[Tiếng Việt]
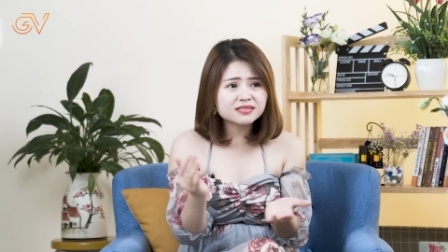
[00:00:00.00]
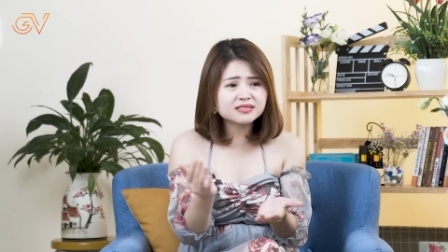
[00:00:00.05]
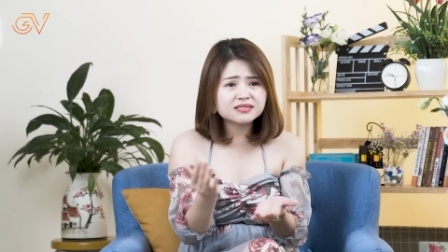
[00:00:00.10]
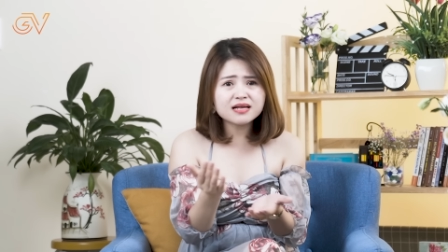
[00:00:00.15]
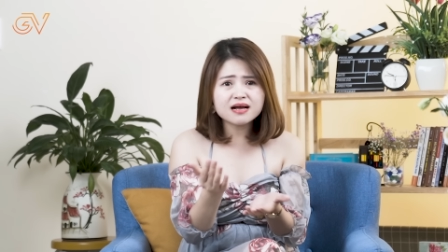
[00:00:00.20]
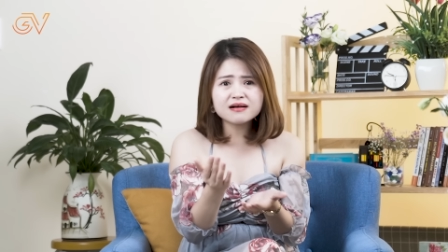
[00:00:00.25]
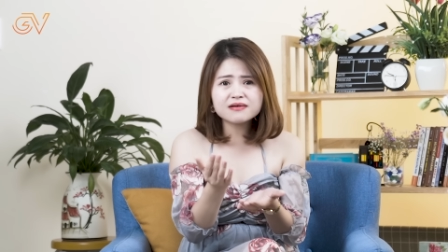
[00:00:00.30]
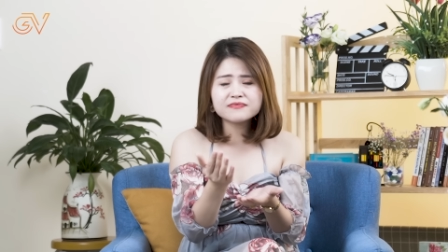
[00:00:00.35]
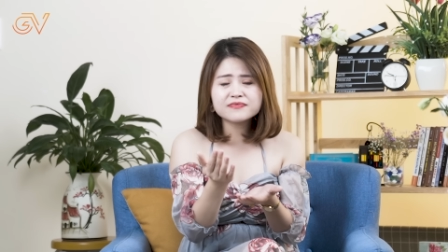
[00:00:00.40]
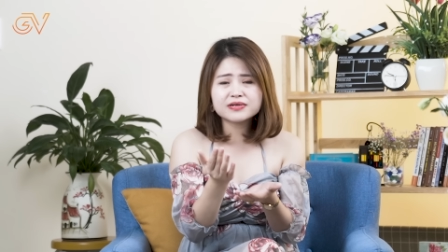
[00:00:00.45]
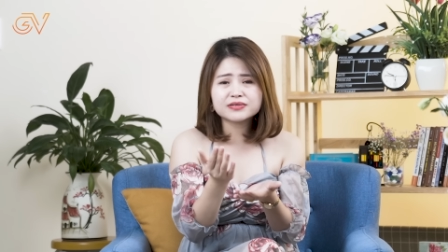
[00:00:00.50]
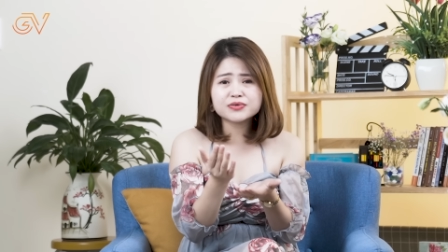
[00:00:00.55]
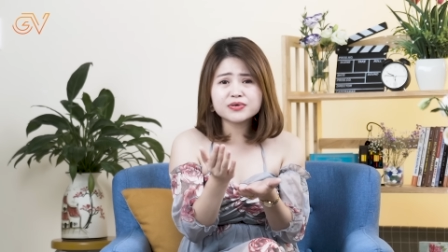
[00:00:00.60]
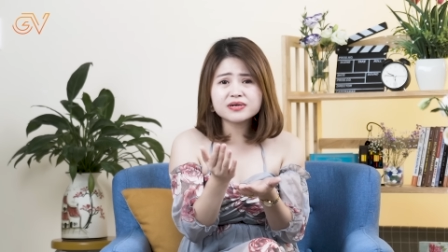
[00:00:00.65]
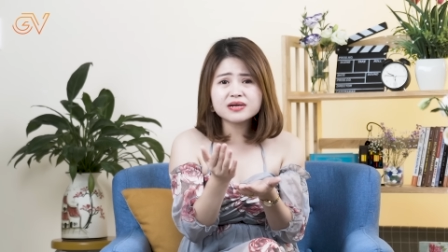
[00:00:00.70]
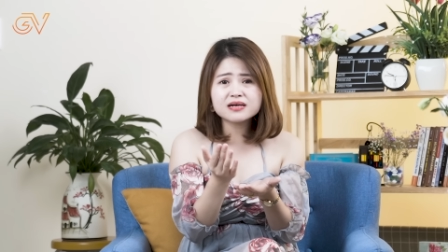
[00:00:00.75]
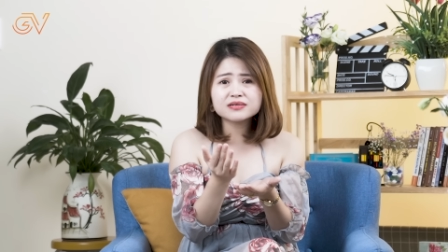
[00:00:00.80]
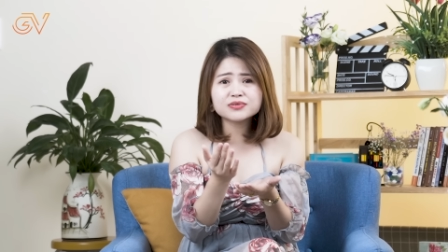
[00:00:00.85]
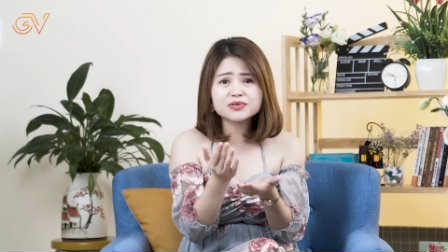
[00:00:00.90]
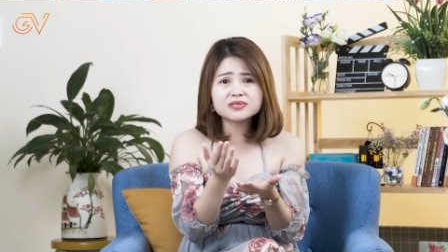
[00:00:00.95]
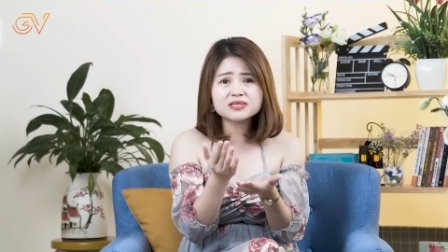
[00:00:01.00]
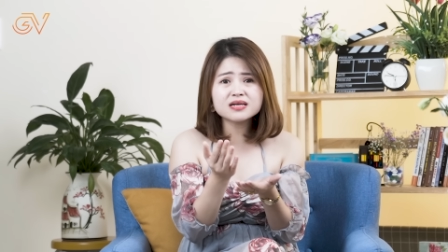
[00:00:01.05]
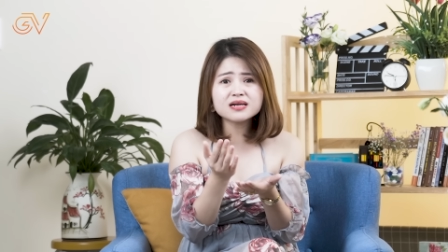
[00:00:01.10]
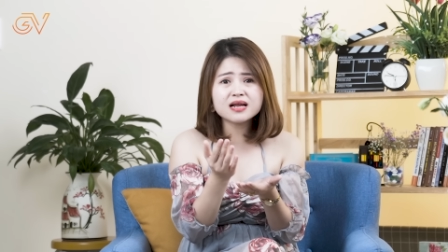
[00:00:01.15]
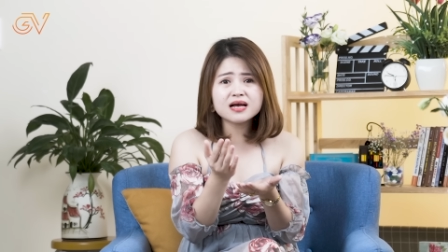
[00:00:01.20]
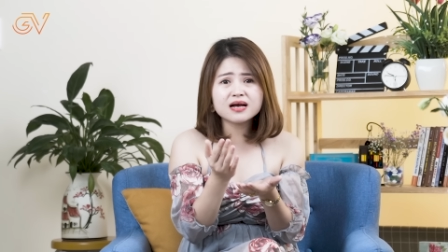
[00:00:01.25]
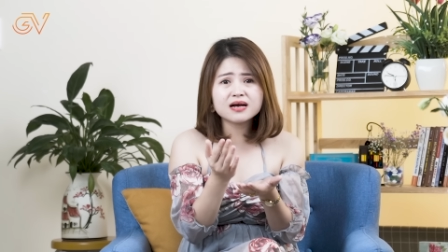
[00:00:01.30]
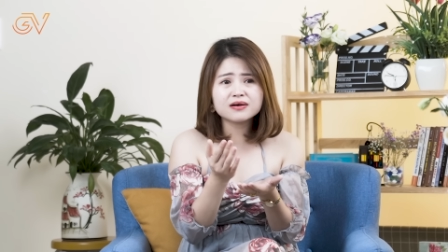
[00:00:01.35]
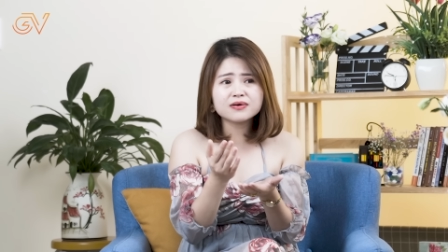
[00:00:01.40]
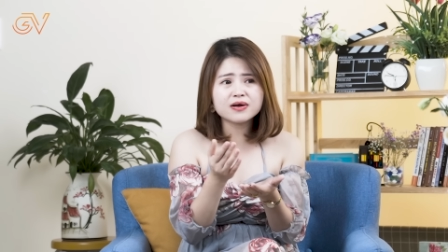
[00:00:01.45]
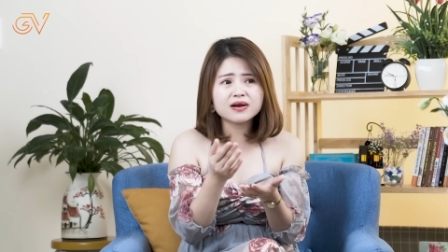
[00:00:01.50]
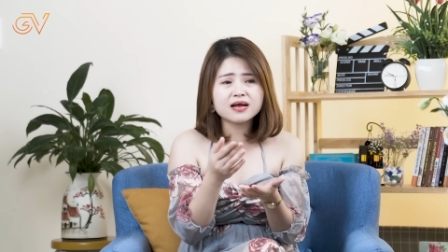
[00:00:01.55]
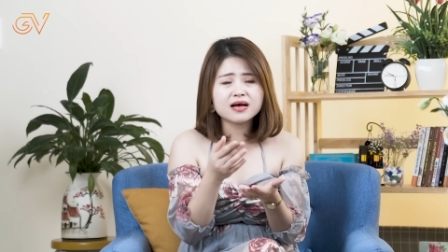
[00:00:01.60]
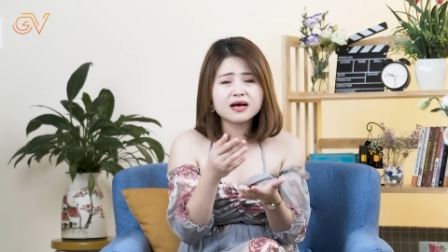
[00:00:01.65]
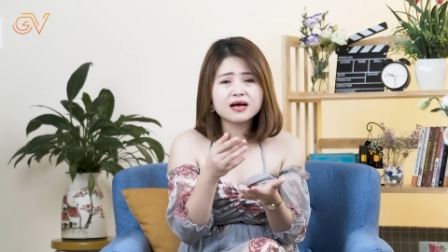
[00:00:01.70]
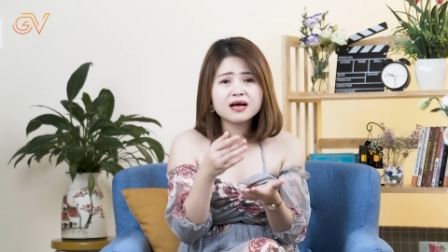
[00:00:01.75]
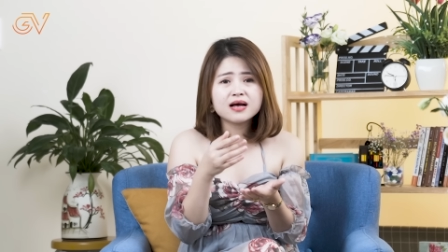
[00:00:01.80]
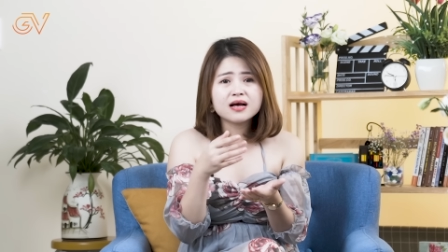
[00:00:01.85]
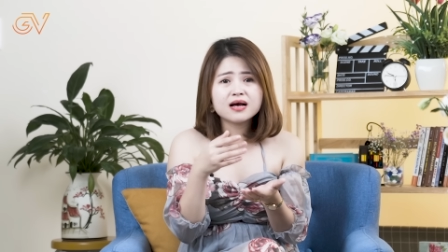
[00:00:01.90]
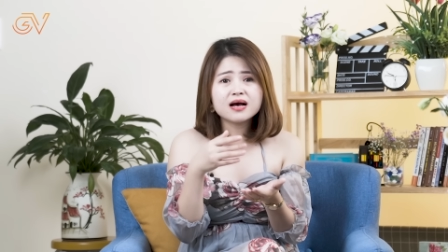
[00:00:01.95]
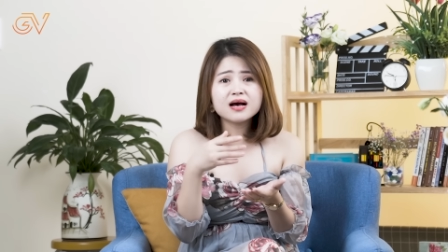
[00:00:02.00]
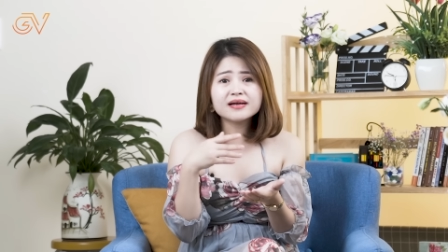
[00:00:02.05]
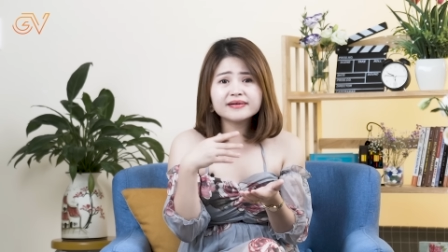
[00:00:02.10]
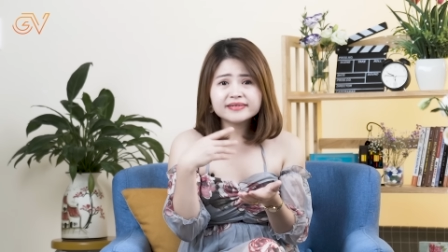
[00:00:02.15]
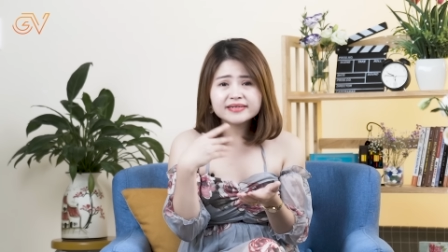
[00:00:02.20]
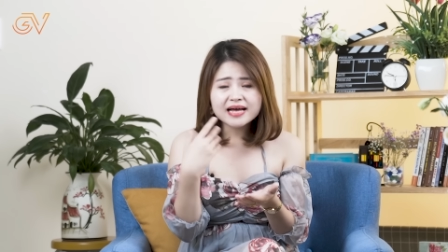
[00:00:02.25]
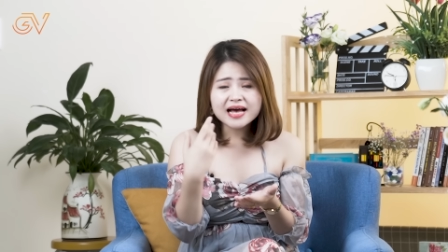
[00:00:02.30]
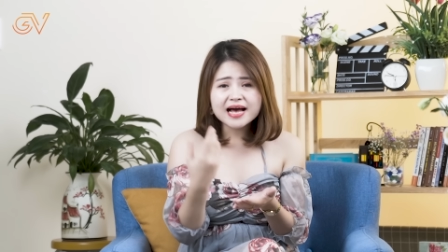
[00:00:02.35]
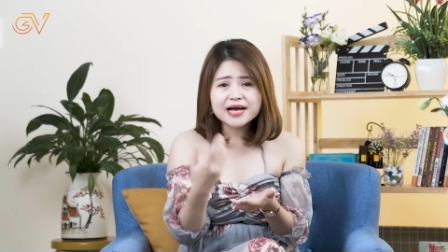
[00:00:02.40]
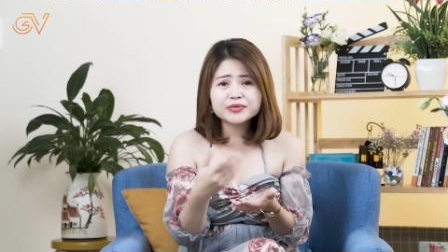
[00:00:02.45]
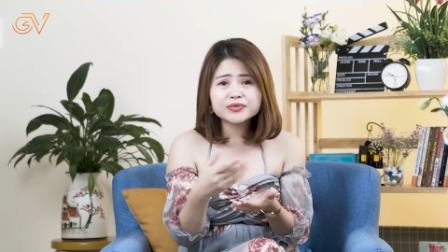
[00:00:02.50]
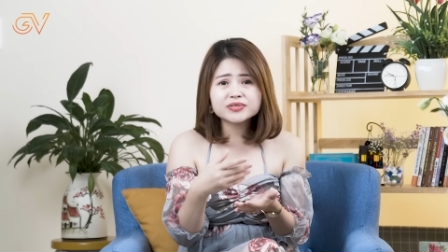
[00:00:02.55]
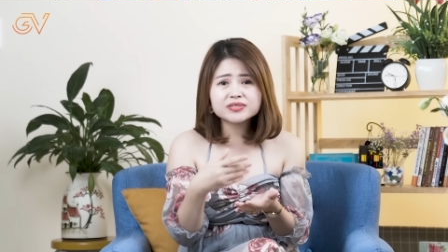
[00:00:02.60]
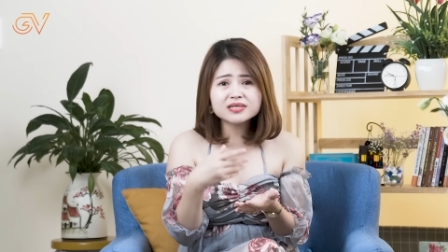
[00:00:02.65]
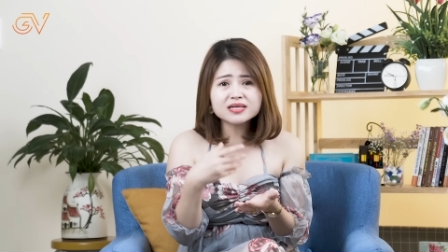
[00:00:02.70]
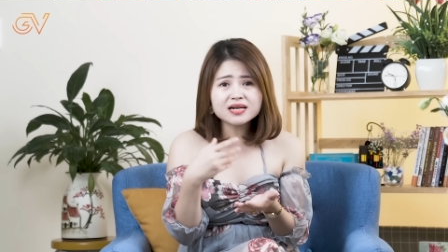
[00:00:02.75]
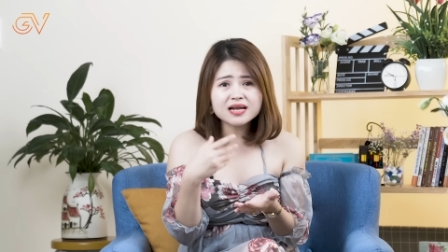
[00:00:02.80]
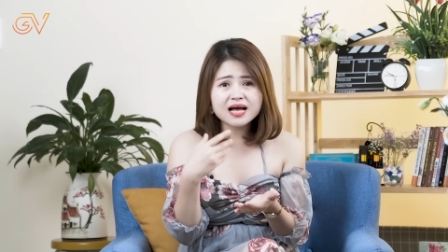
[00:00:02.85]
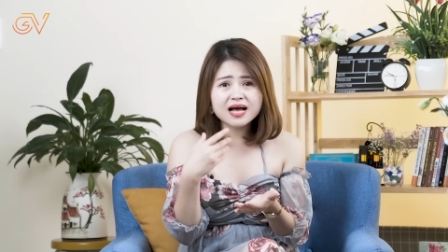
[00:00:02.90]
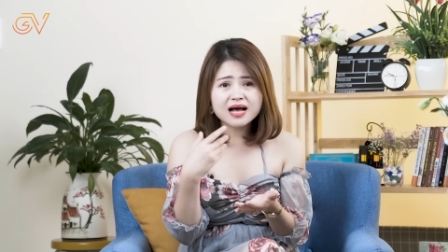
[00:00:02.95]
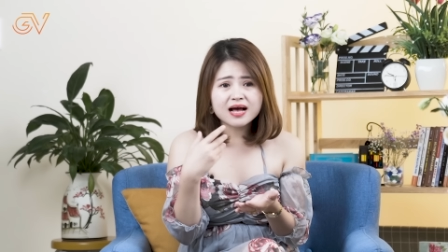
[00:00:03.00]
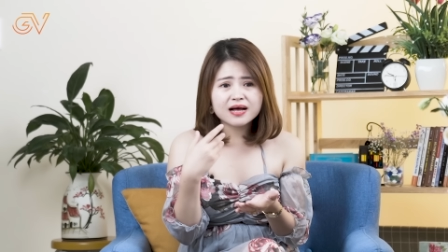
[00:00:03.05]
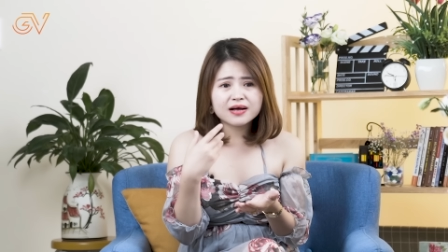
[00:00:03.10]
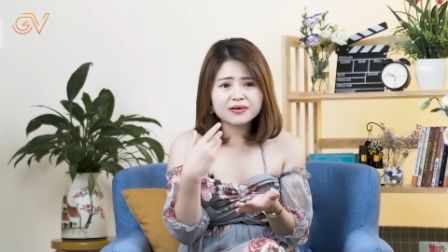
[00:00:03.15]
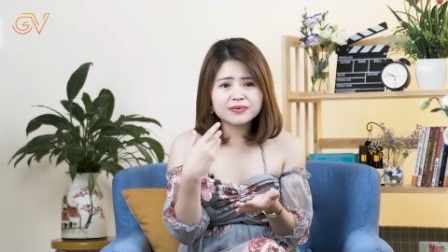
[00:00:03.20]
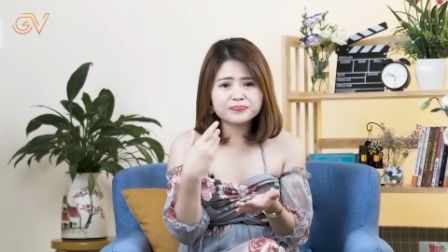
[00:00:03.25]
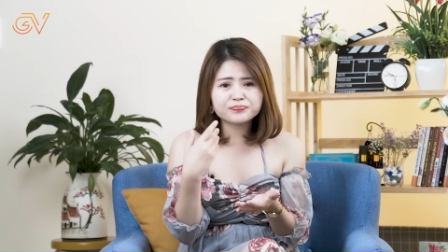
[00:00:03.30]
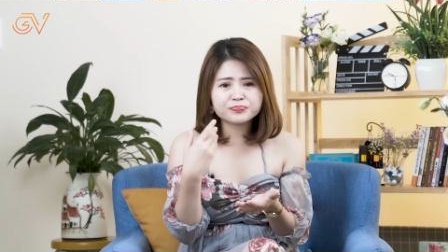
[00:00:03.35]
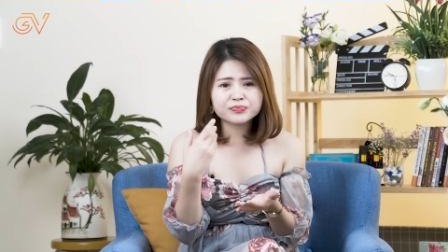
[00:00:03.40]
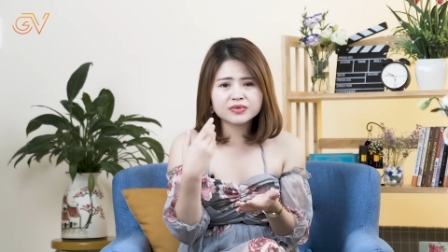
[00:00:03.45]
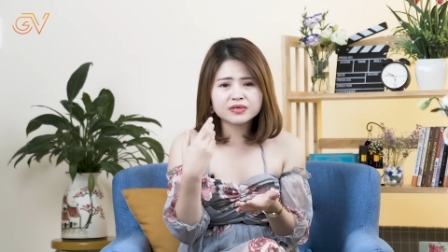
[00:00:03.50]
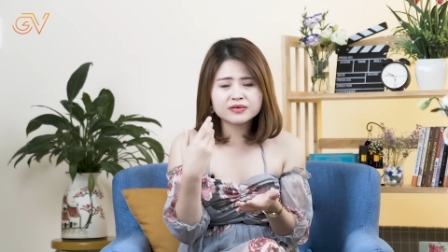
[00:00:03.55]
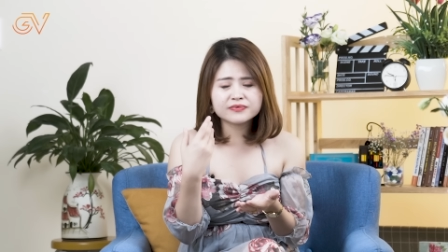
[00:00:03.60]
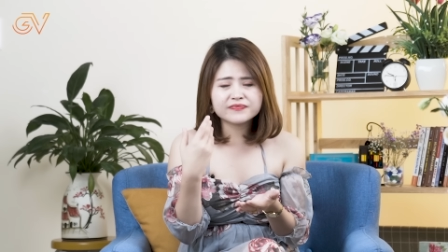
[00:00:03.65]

nâng và tôi nâng tôi rất là gọi là ân ái tôi rất là um,